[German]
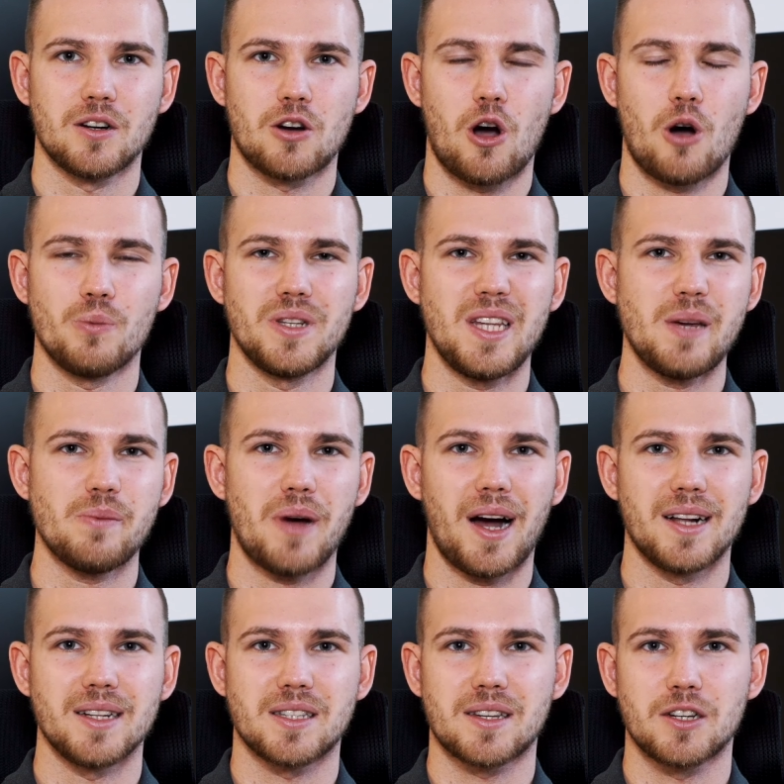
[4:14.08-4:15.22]
komme
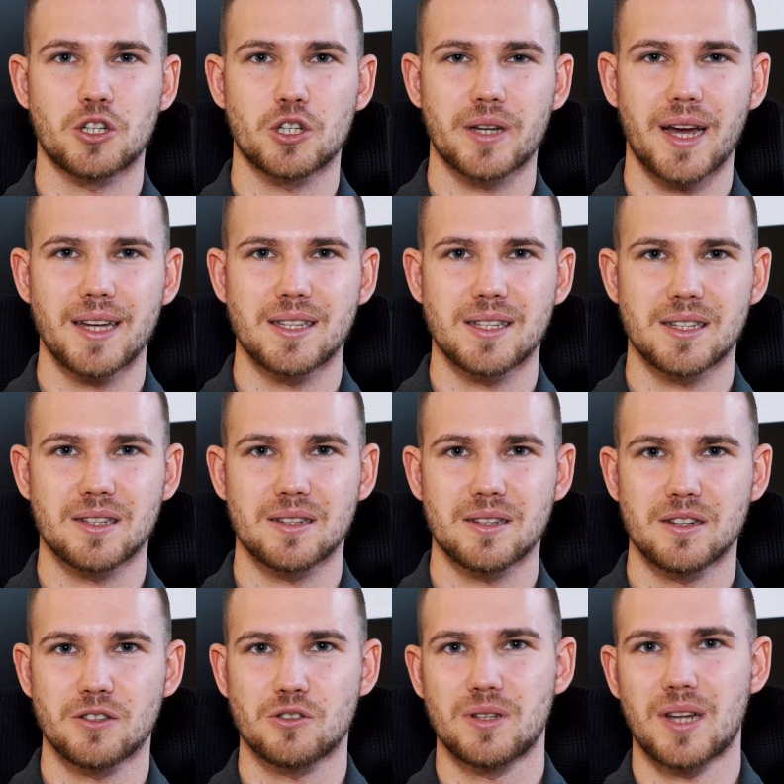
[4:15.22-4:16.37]
niemals
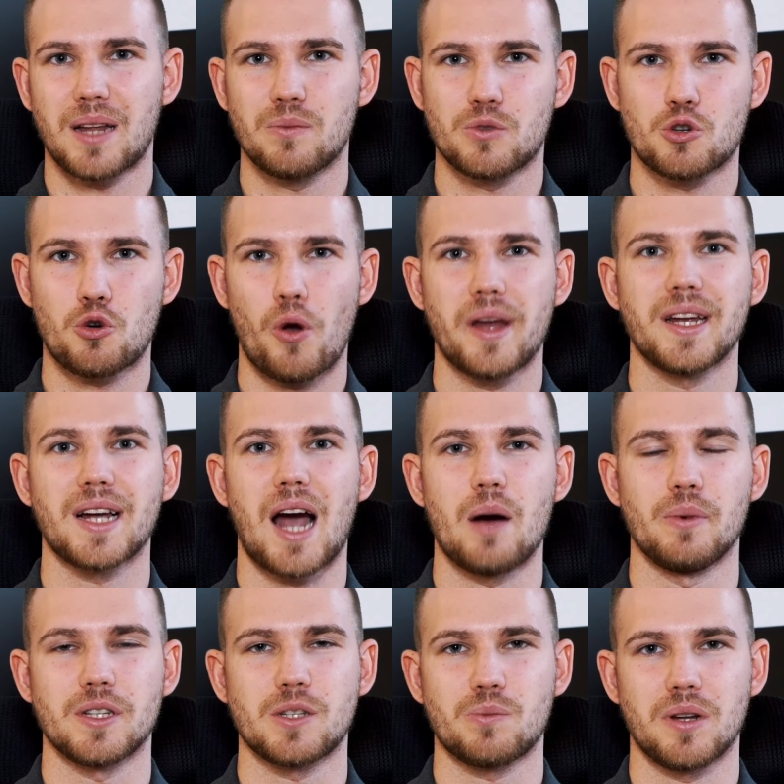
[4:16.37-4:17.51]
gestresst zu deinem
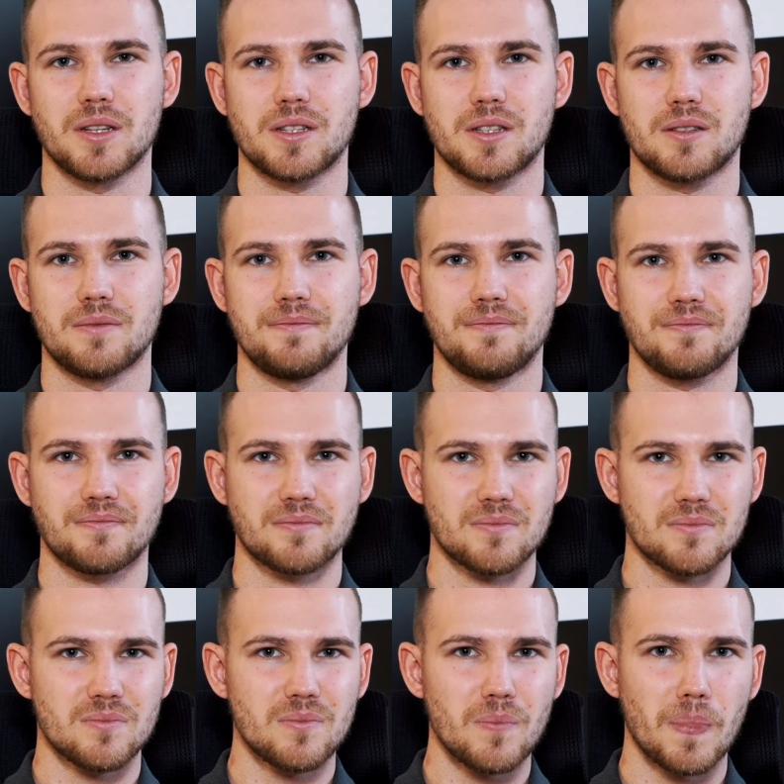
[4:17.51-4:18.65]
Trading-Arbeitsplatz.
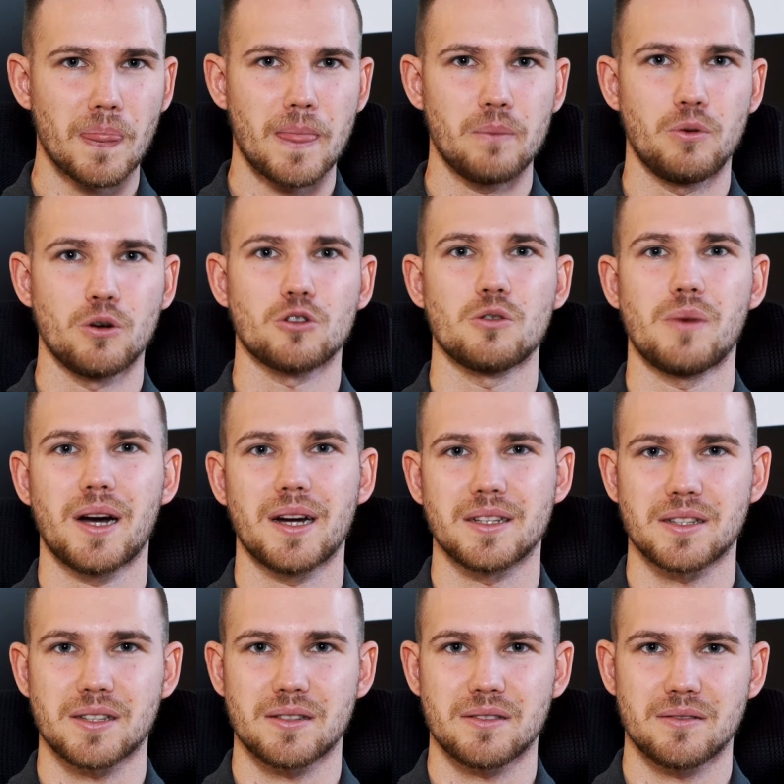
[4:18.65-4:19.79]
Punkt Nummer
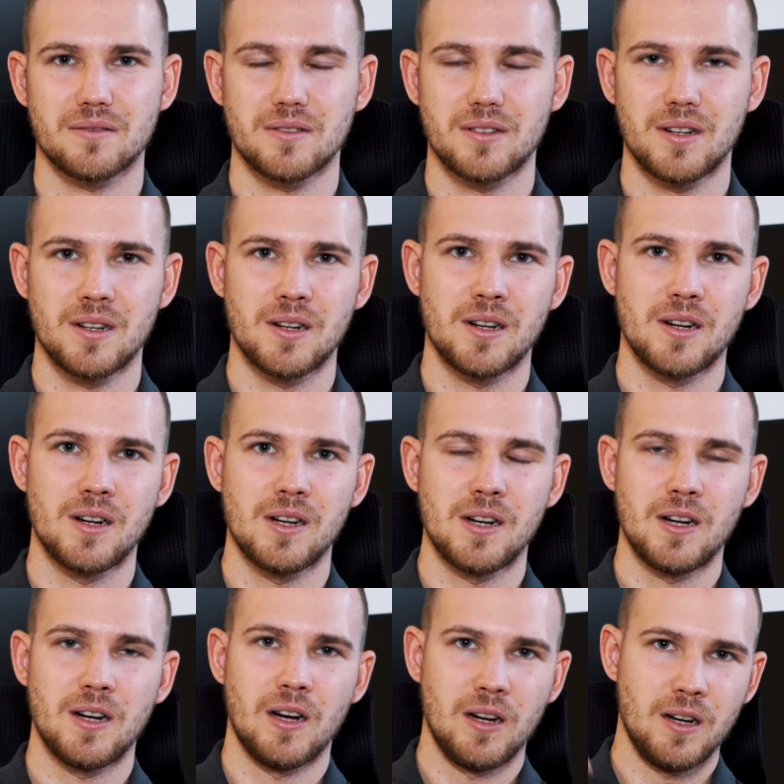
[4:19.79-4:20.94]
1.
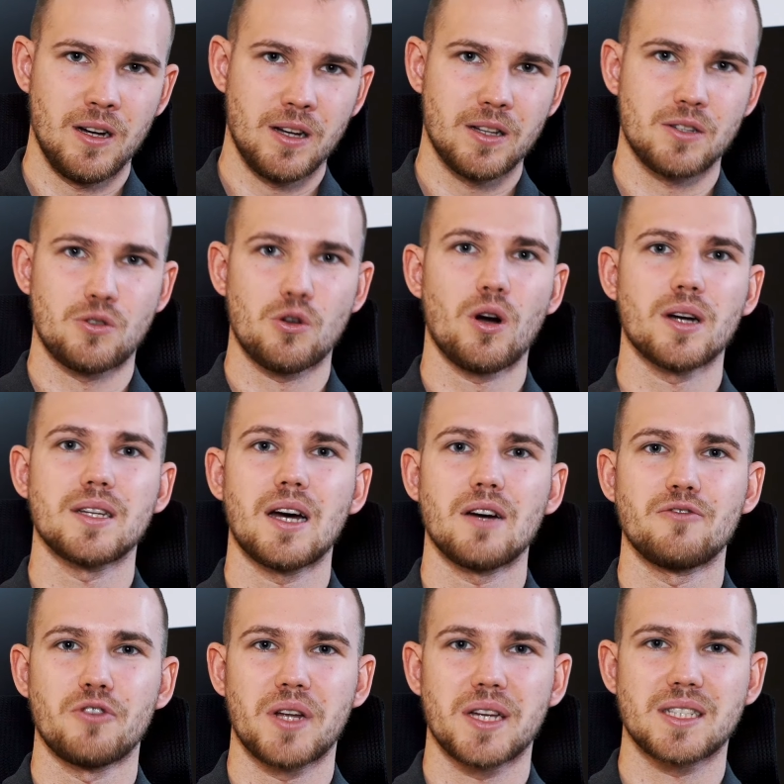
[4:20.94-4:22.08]
Sorge
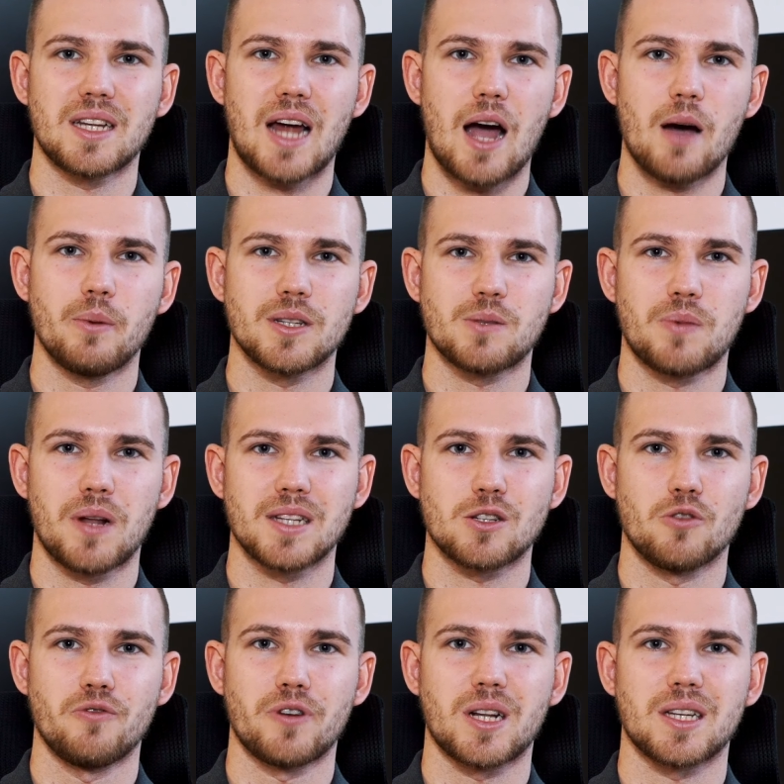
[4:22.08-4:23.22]
dafür, dass dein Arbeitsplatz
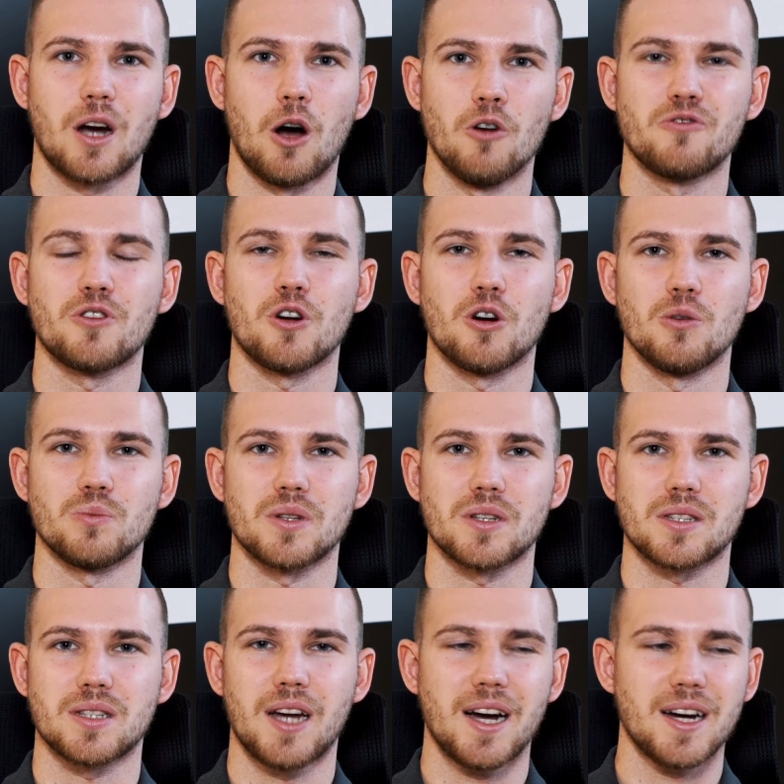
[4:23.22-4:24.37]
auch wirklich aufgeräumt
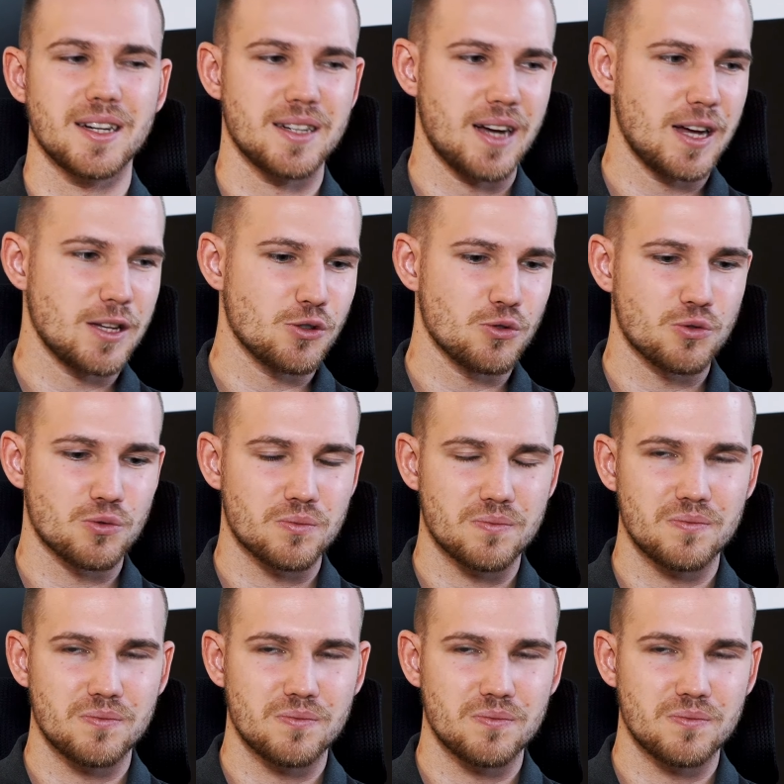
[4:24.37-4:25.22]
ist. Ja, also